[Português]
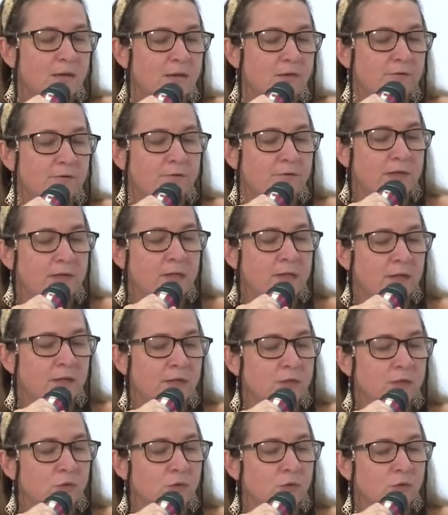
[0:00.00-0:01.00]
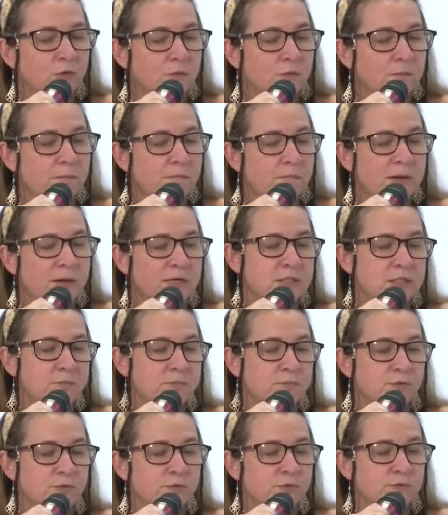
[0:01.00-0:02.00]
Fernando
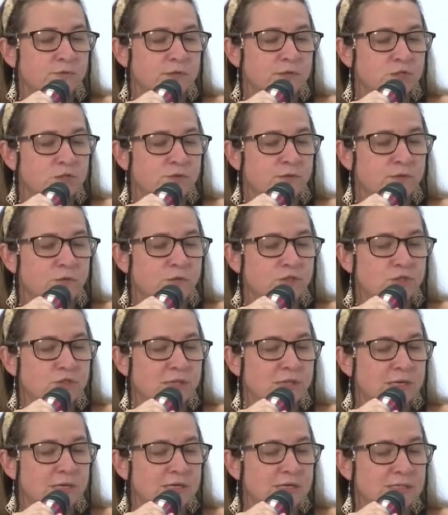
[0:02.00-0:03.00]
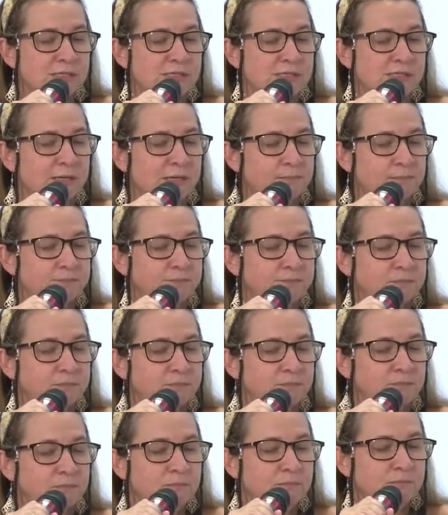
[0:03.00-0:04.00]
participou de um festival de dança.
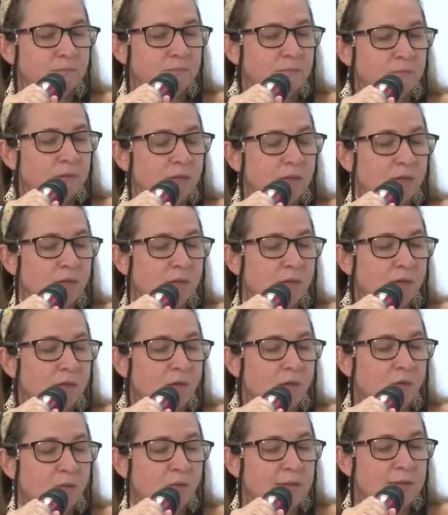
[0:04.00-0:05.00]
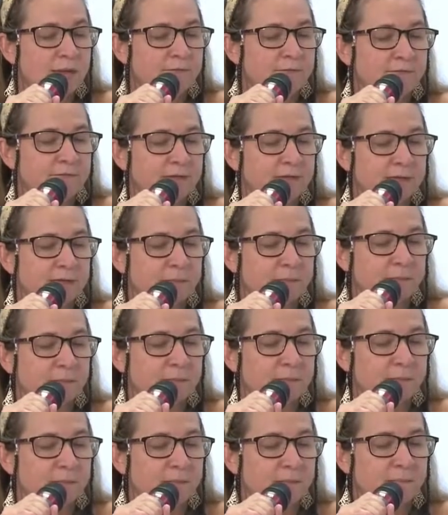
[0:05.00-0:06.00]
O Davi,
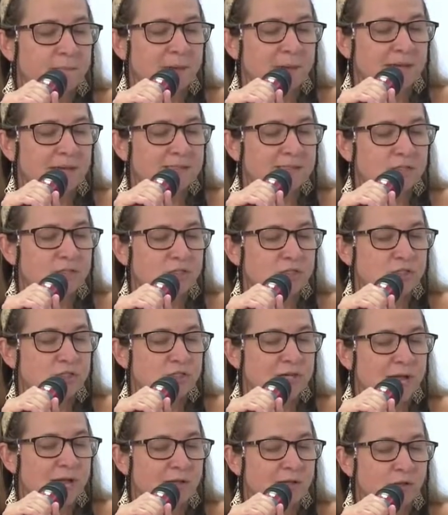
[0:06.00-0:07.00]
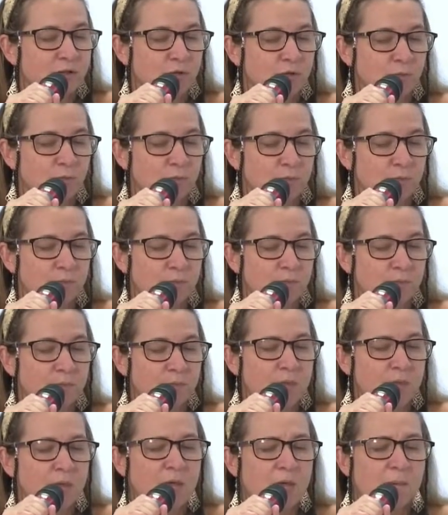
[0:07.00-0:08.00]
peça de teatro.
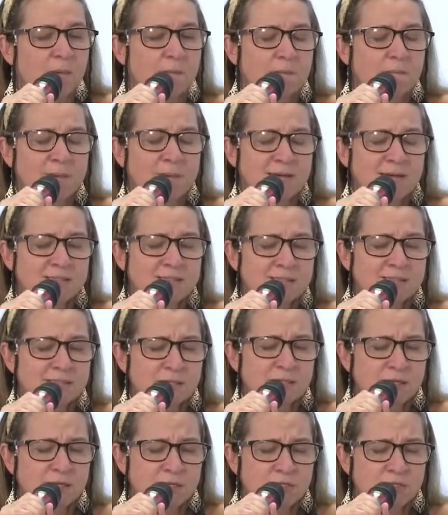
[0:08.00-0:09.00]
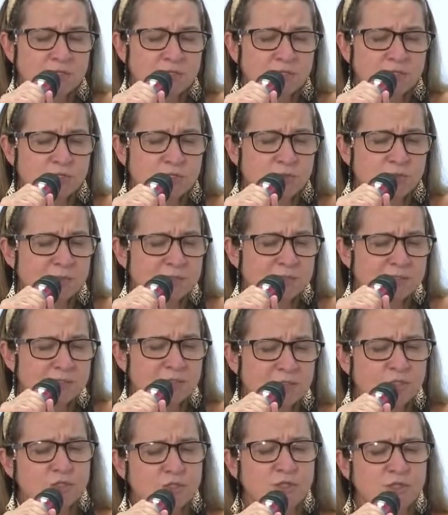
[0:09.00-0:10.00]
Bastante,
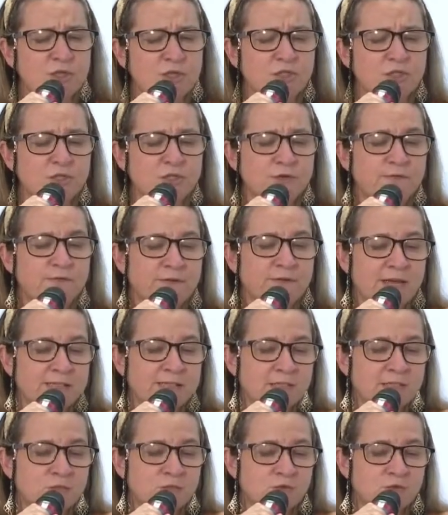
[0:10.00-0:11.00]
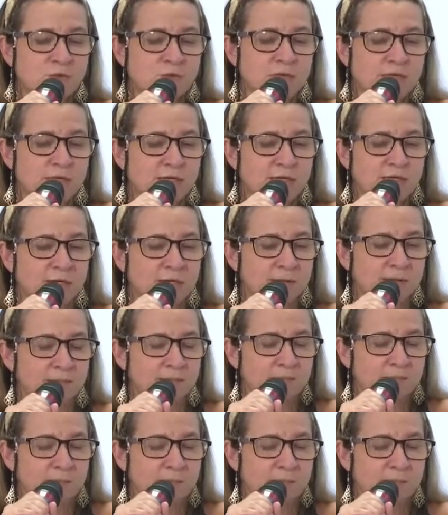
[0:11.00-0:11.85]
bastante gente, festa junina.